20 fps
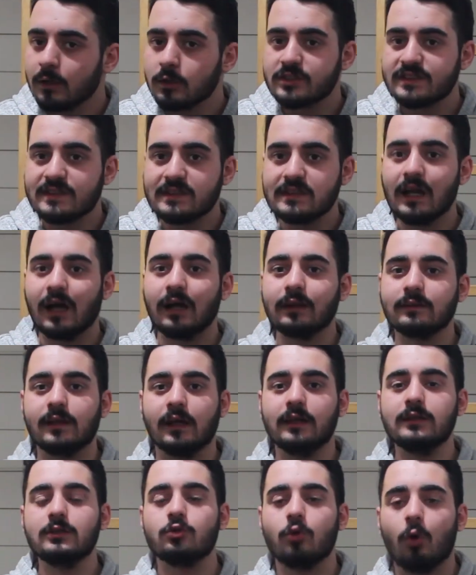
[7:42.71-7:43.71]

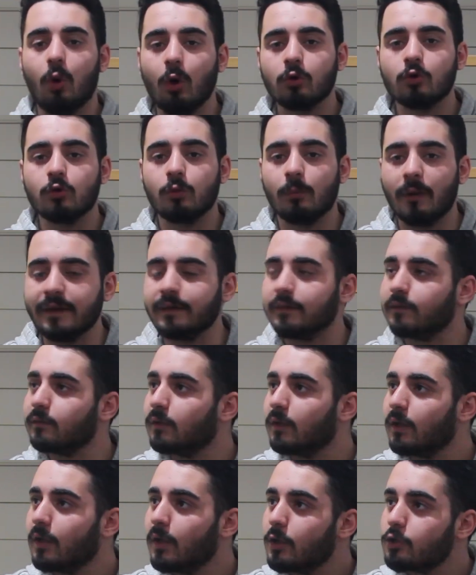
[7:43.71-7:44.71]
Silahtan korkmayın.
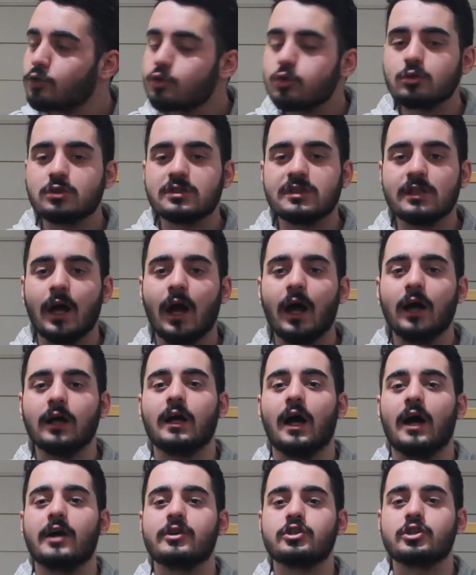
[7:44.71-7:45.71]
Şu silaha
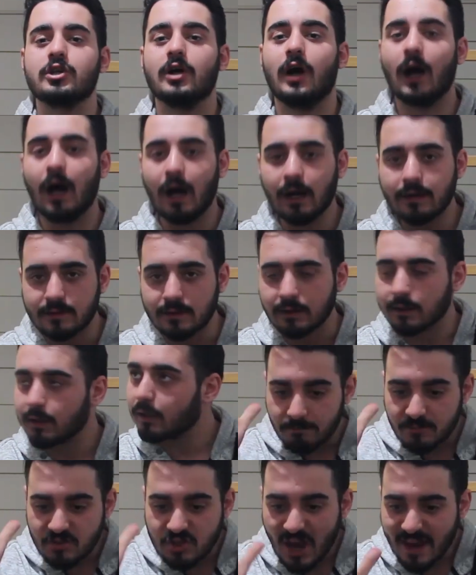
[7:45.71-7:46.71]
karşı artık
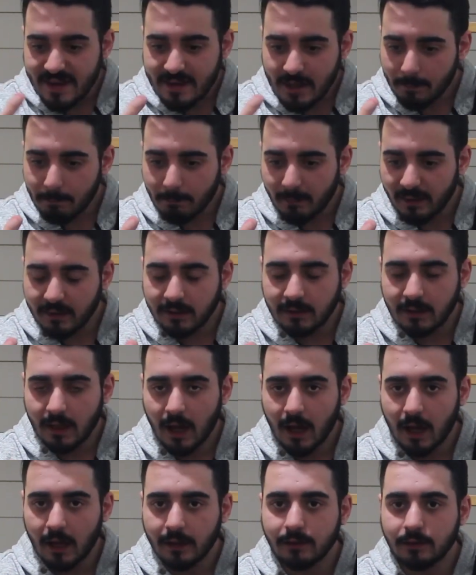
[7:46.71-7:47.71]
şey yapmayın
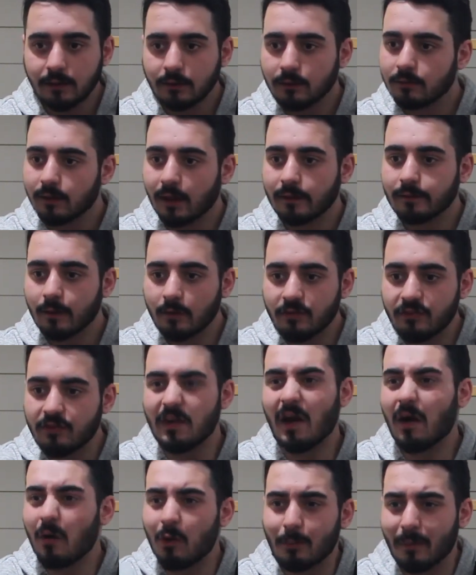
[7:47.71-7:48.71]
ya hani yani
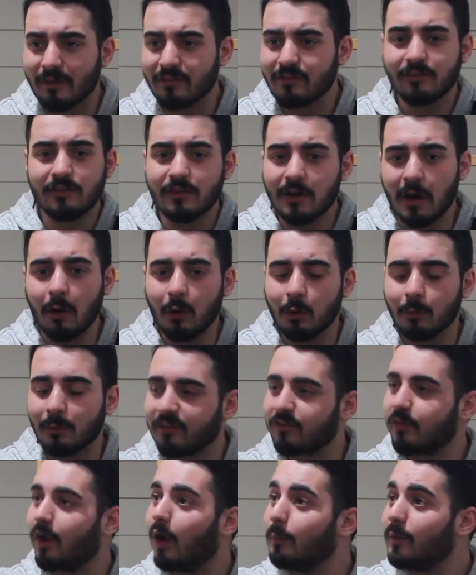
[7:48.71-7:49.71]
silah olmasın silah
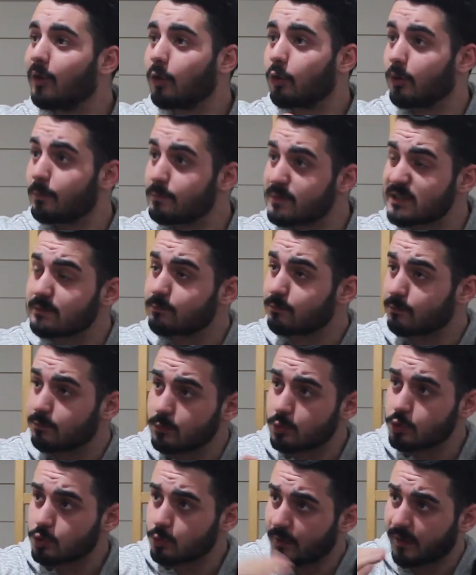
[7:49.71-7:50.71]
olmasın. Amına koyayım bizim
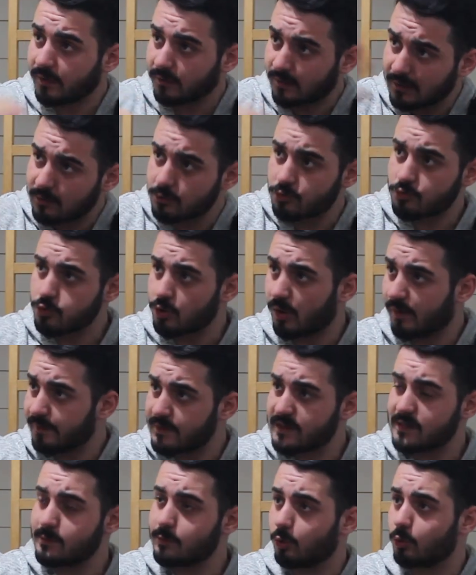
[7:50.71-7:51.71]
Müslümanlar şu an
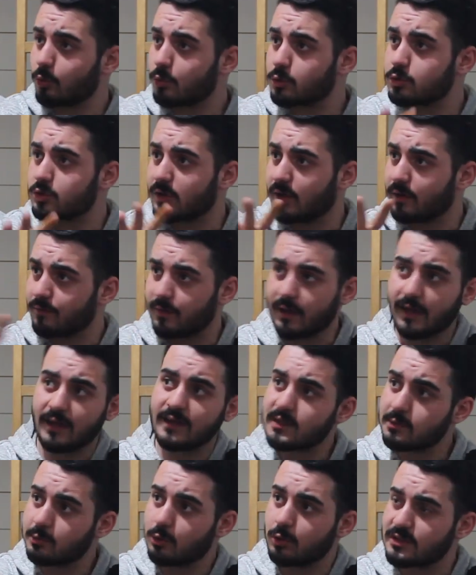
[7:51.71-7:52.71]
2019'da veya
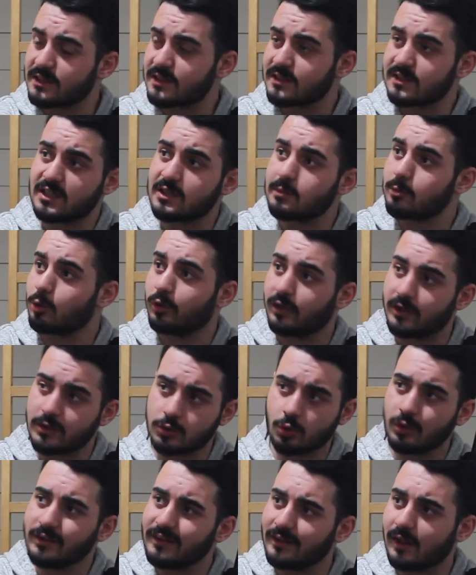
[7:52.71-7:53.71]
2018'de 2017'de
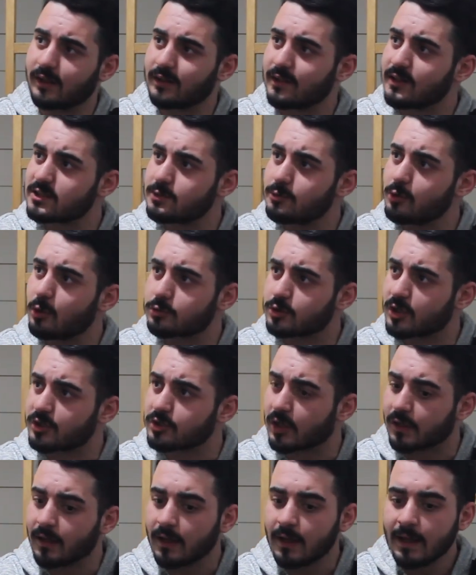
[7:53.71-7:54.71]
son yıllarda nasıl biliyor musun
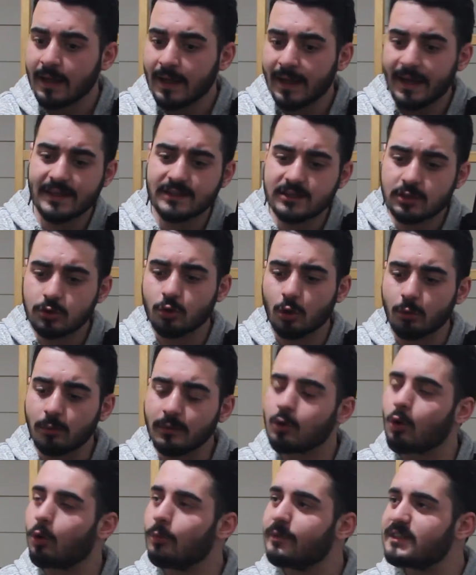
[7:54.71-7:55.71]
hocam? Eski
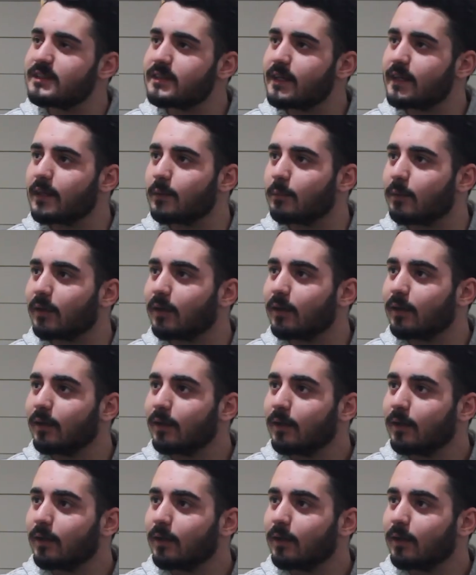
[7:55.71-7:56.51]
dönemin komünistleri gibi.